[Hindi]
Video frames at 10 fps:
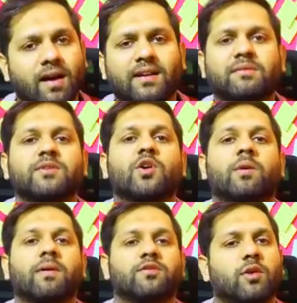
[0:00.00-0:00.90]
कागज़ में
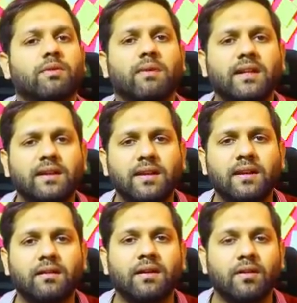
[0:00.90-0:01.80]
शॉप है शॉप तो बनी नहीं
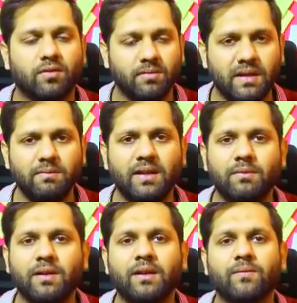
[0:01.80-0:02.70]
है ज़मीन भी
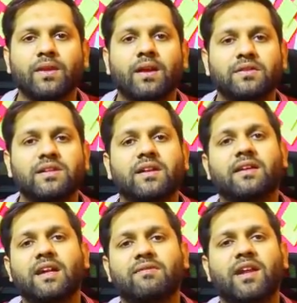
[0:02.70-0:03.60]
नहीं बनी जी
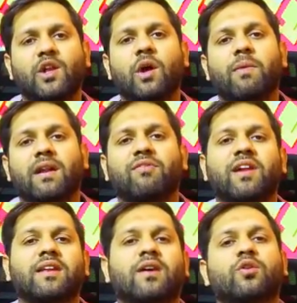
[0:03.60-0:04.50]
रेंटल वैल्यू हमारा
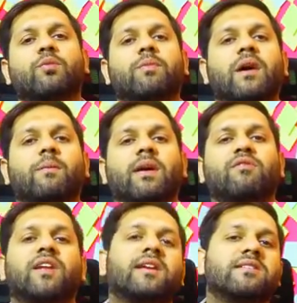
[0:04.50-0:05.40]
फलाना ग्रुप है हमारी
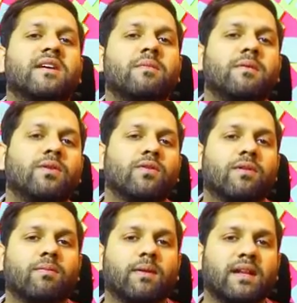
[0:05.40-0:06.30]
फलानी जगह पे भी नो
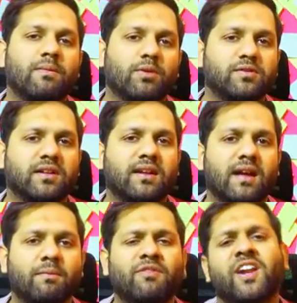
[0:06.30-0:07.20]
पता नहीं प्रोजेक्ट
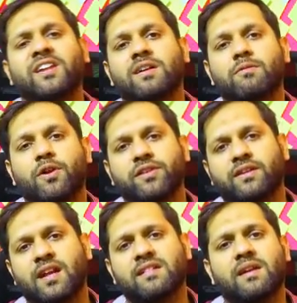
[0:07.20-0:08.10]
है हम फलानी जगह
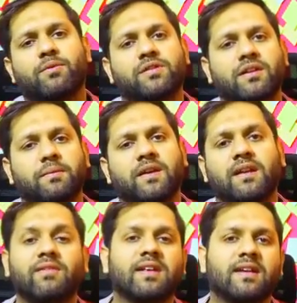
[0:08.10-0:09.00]
प्रोजेक्ट है इतने प्रोजेक्ट हमने
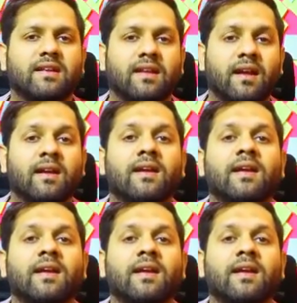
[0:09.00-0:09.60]
डिलीवर कर दिए हैं